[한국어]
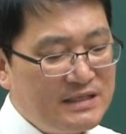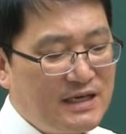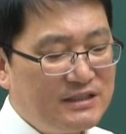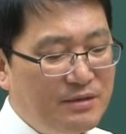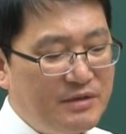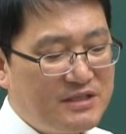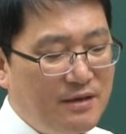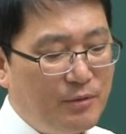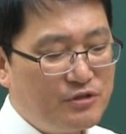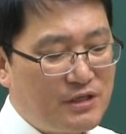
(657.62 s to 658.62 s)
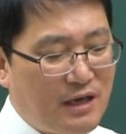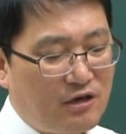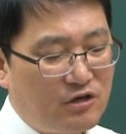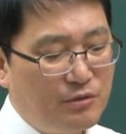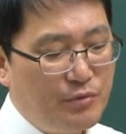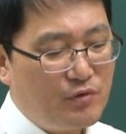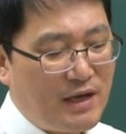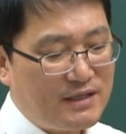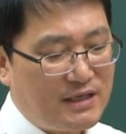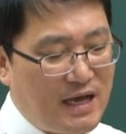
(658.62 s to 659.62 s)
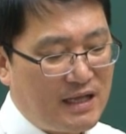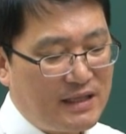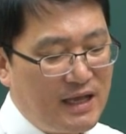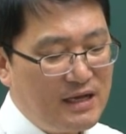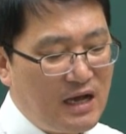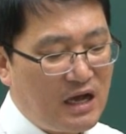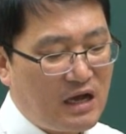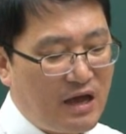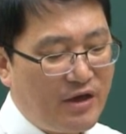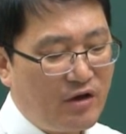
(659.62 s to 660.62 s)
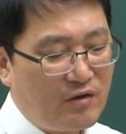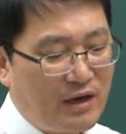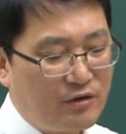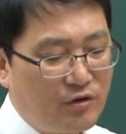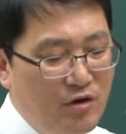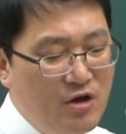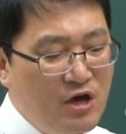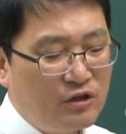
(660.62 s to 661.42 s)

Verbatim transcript: 자, 그 다음에 세 번째, 급유관이나 냉각 가열관으로